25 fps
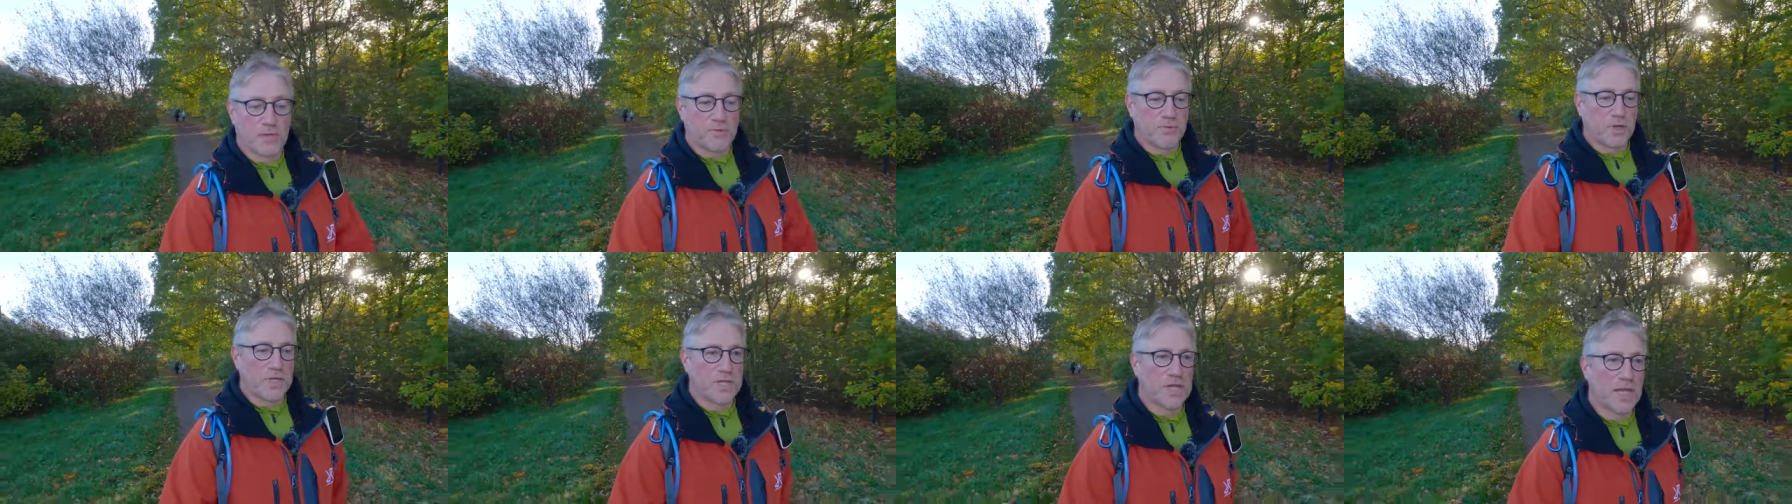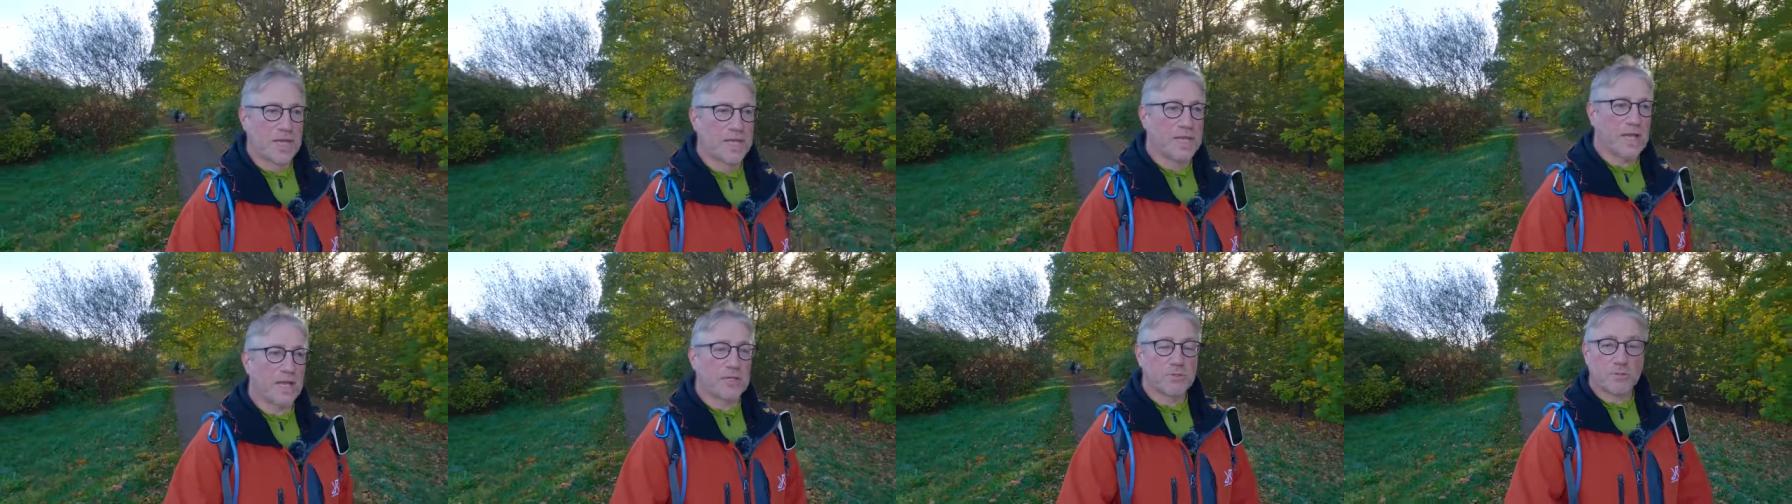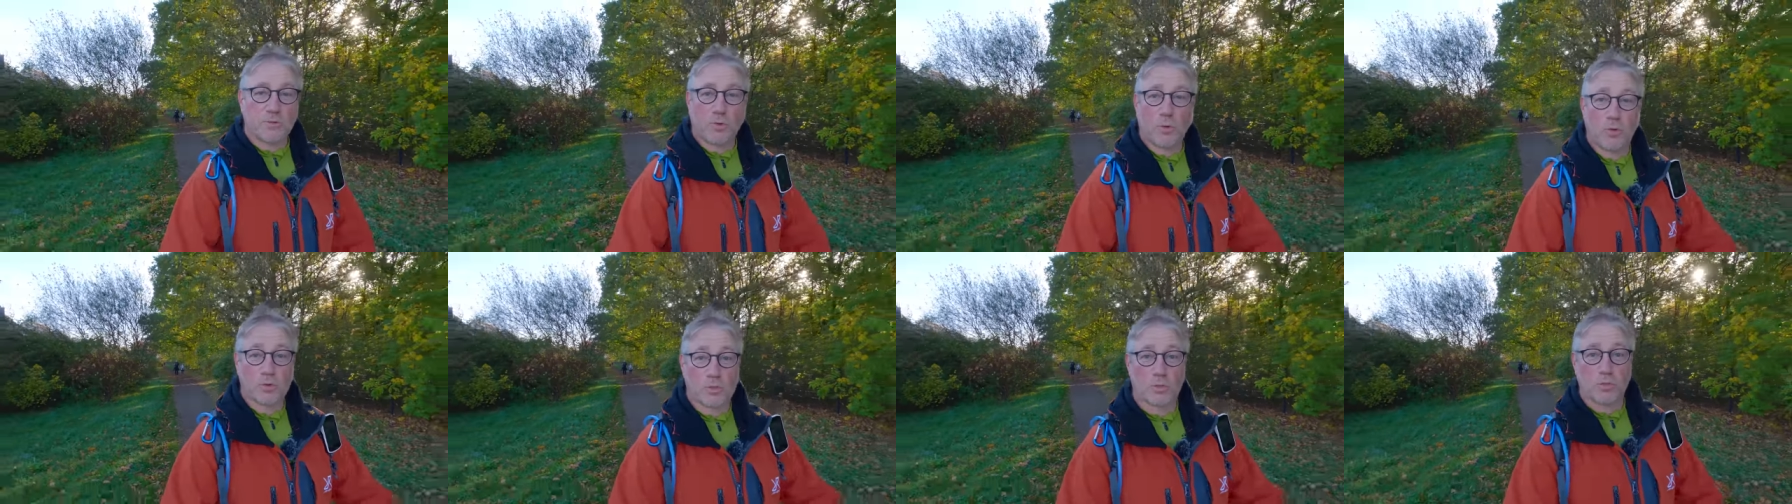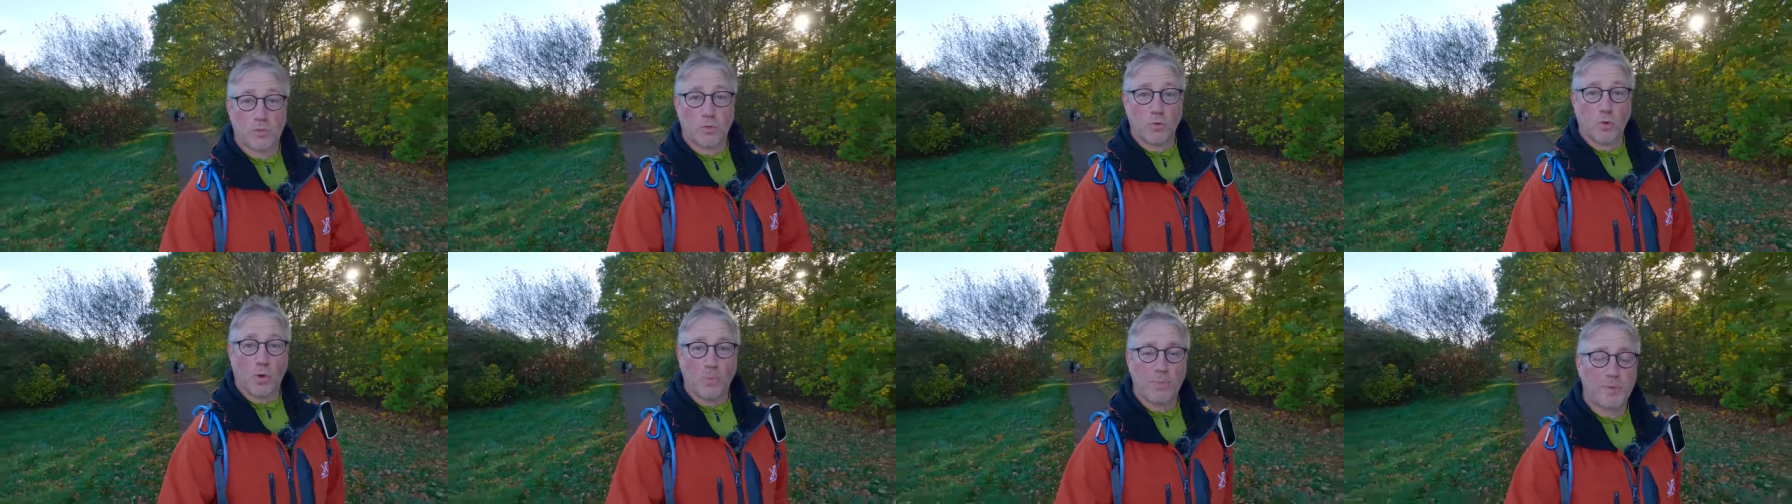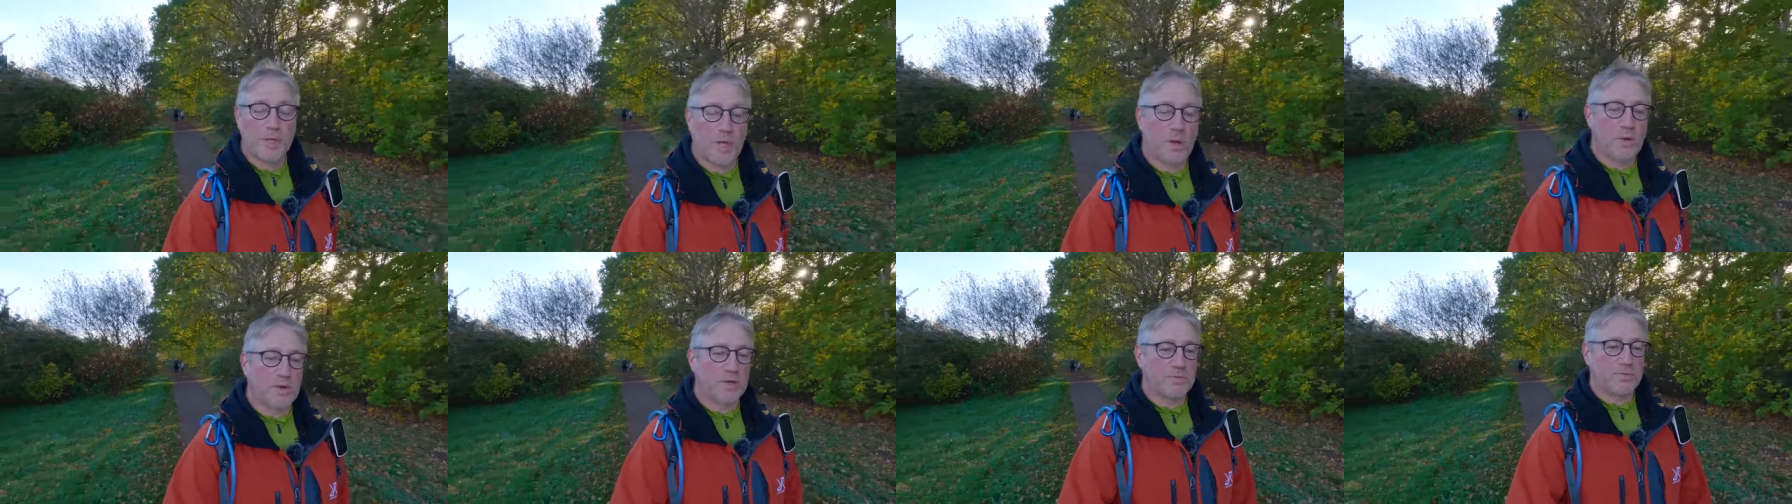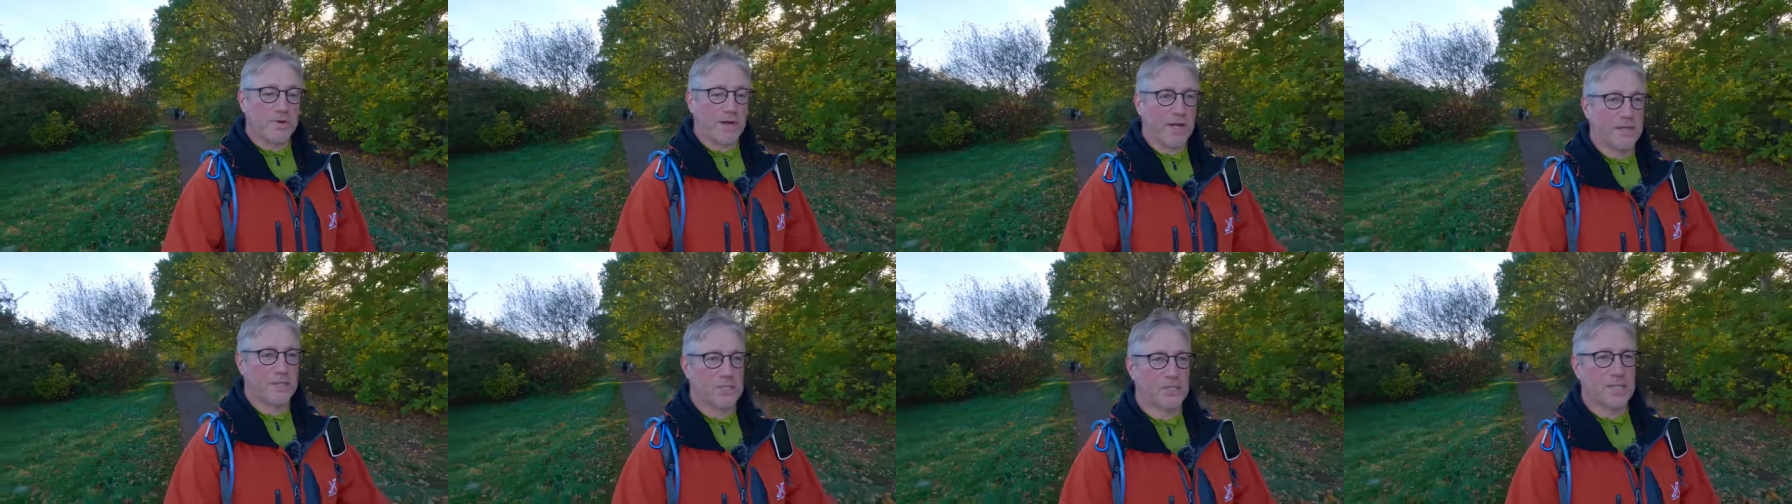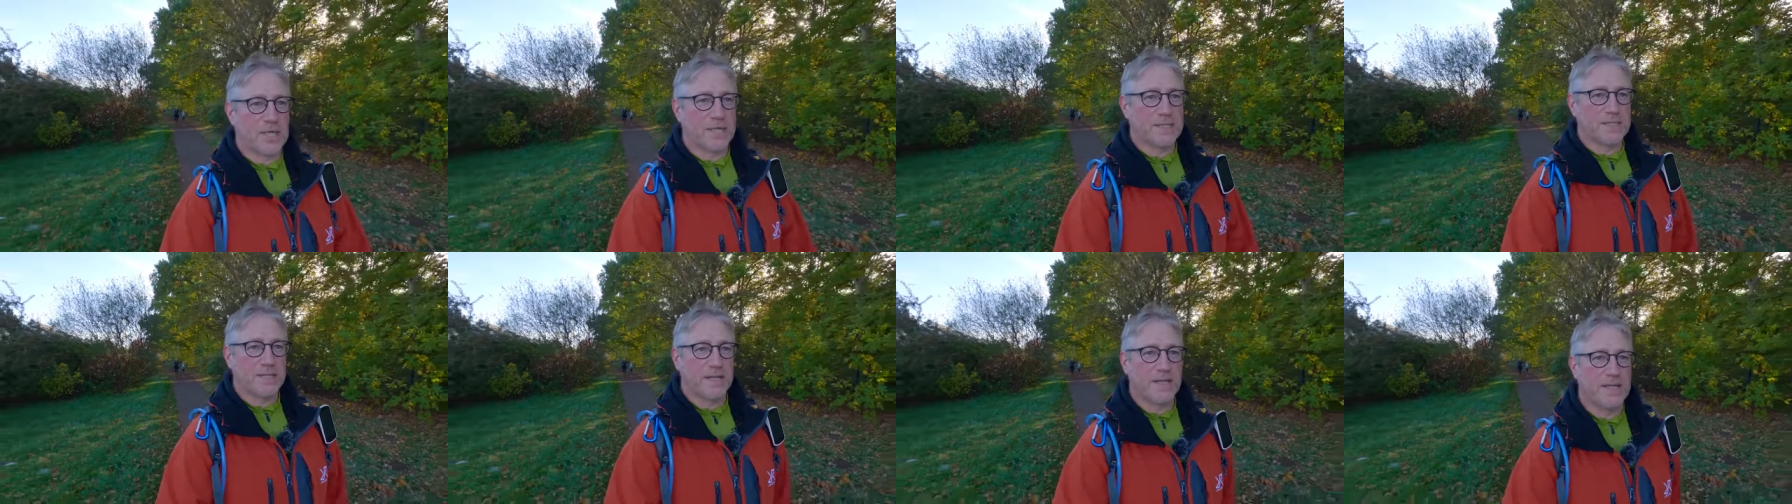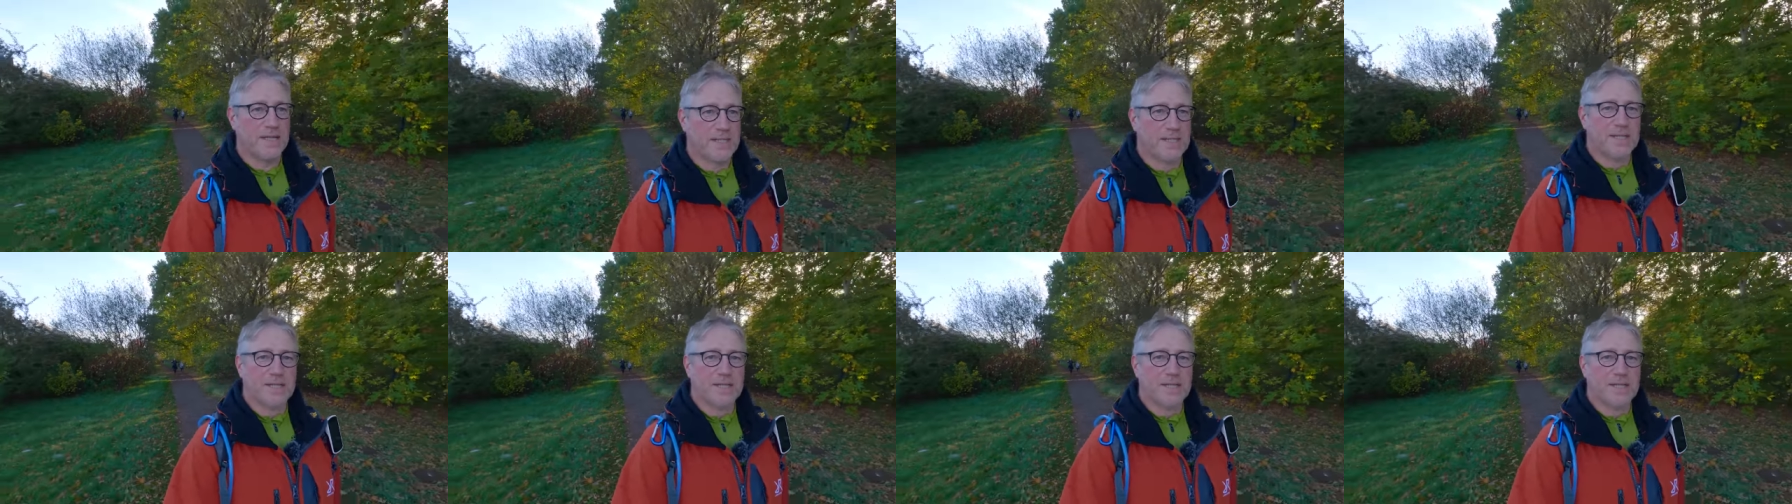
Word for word: Von daher also großes Lob hier auch an den Veranstalter,